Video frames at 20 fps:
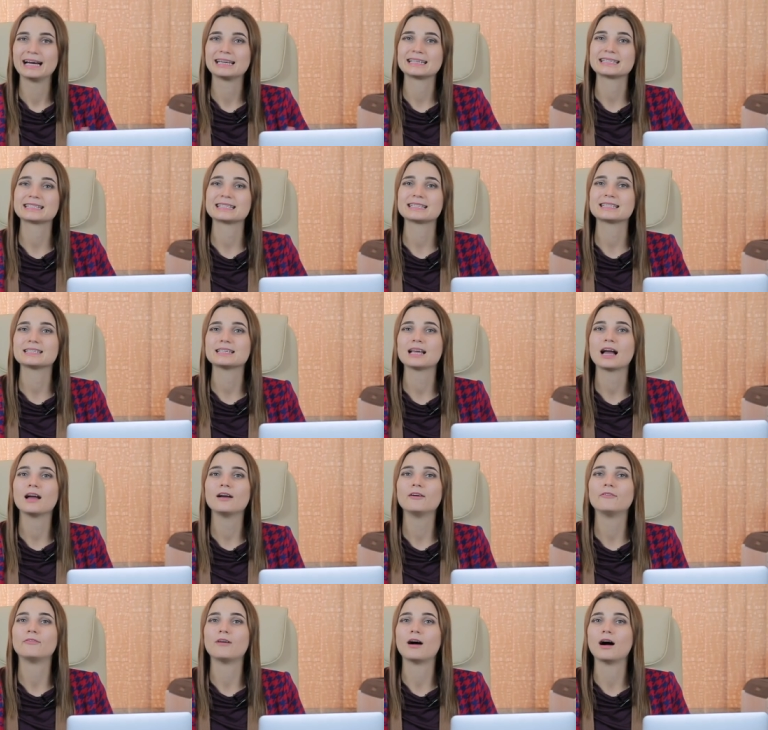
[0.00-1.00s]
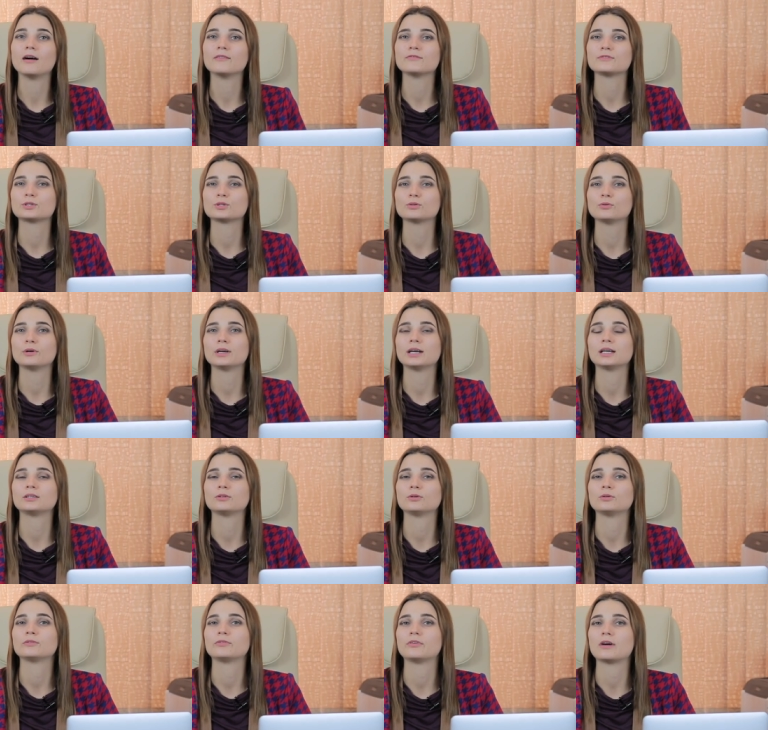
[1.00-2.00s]
Разъясняя вам всю
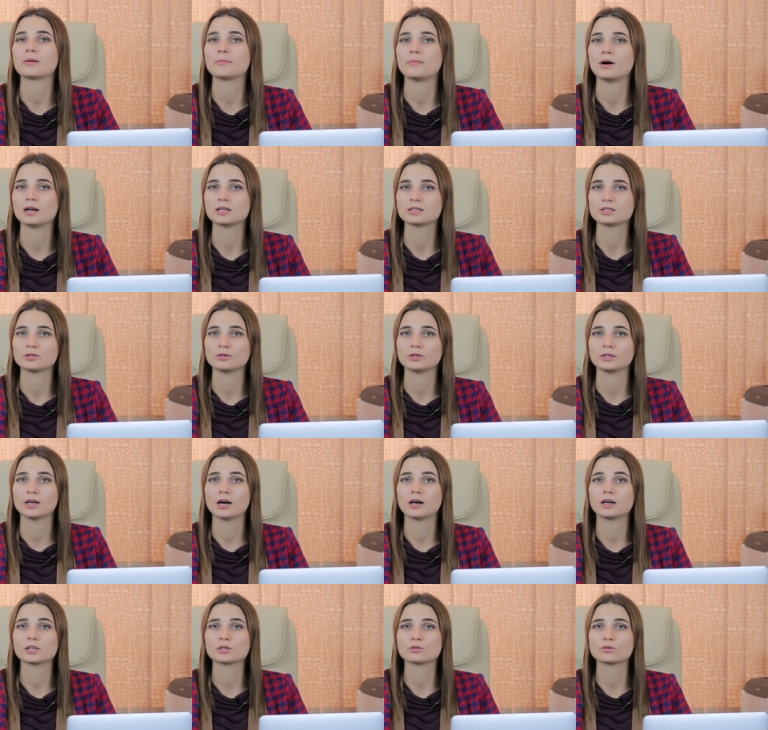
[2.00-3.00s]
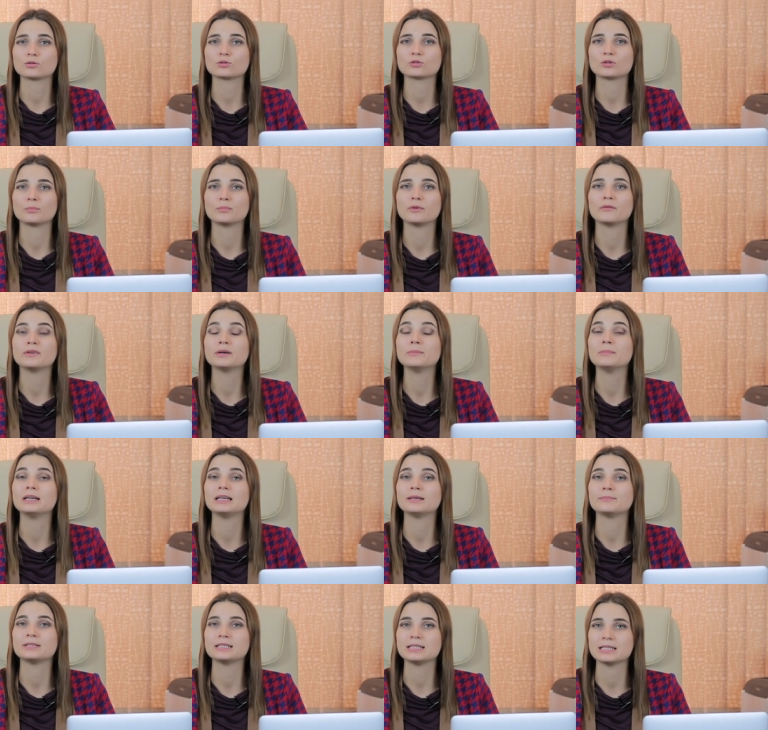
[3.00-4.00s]
эту информацию, я хочу, чтобы вы
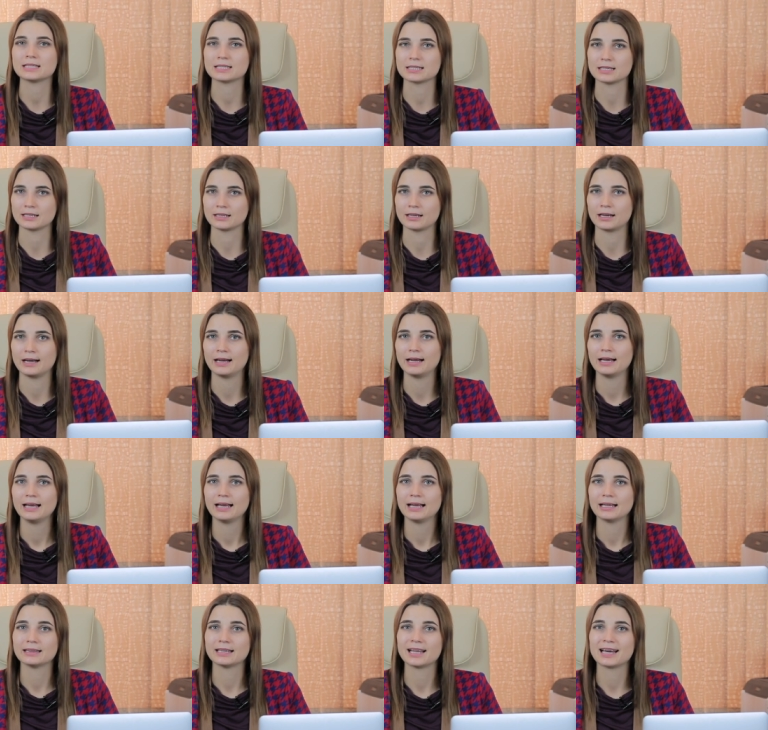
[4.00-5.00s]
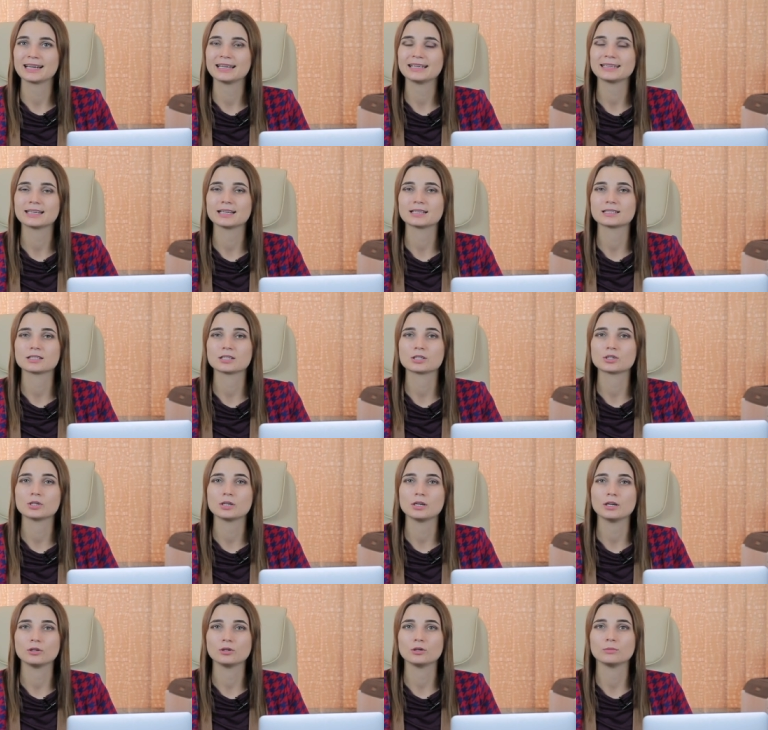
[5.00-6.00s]
были бдительны. На рынке, к
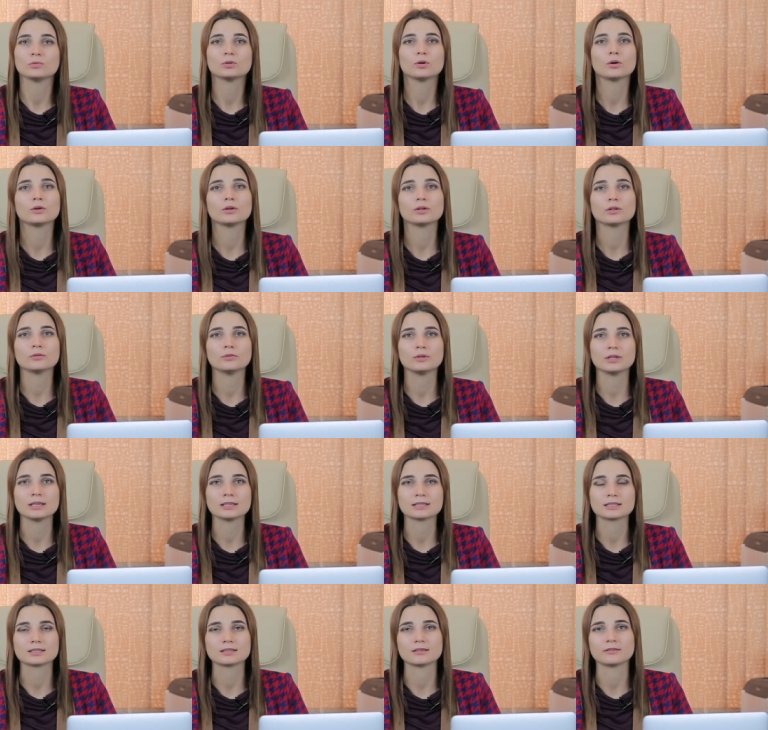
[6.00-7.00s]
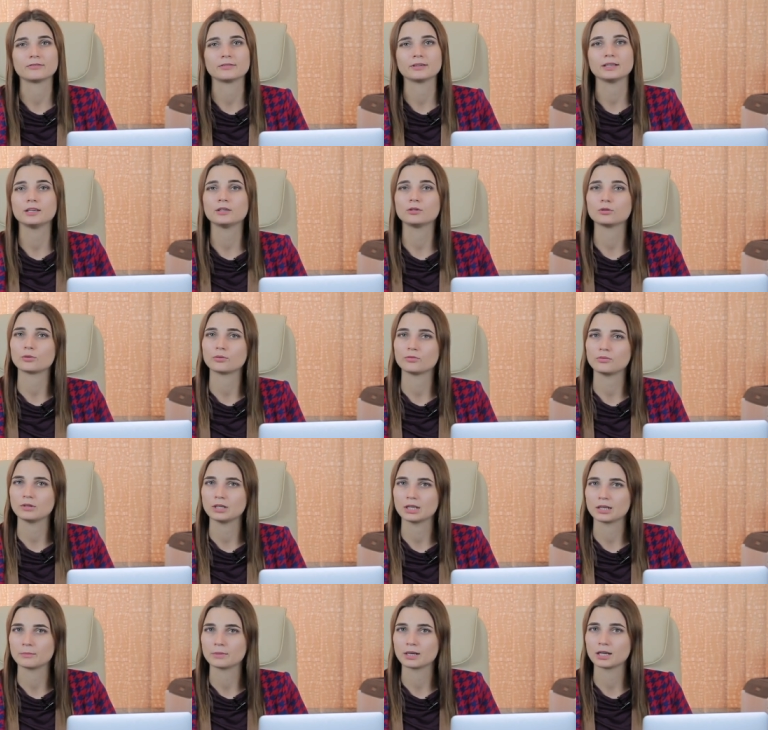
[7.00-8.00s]
сожалению, много юристов и
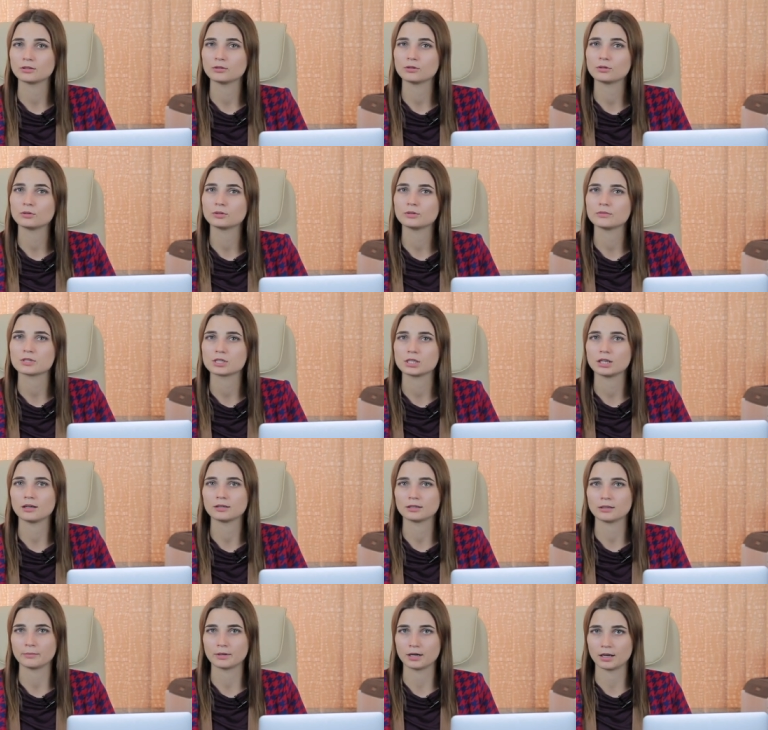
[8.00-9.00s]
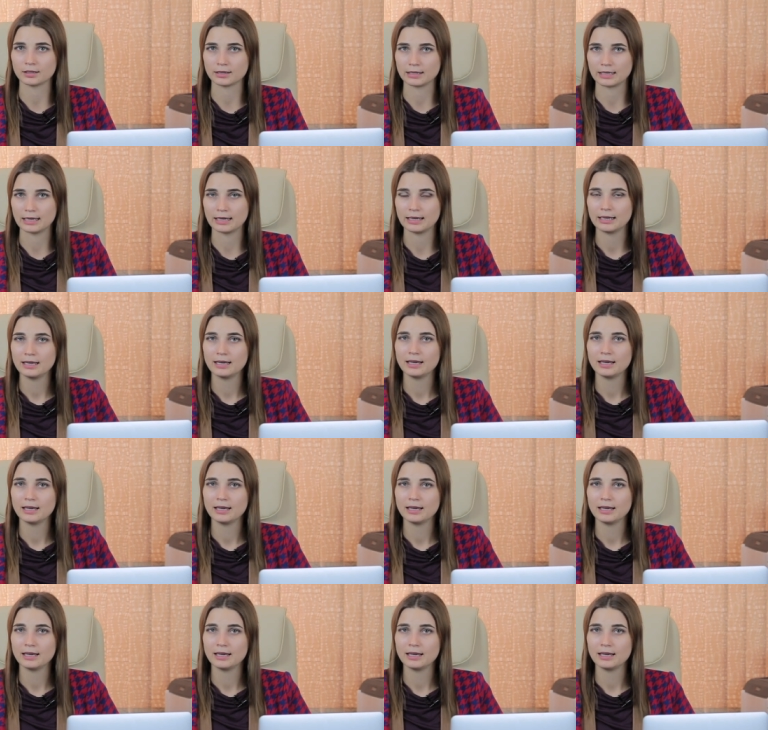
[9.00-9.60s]
юрфирм, которые утверждают обратное,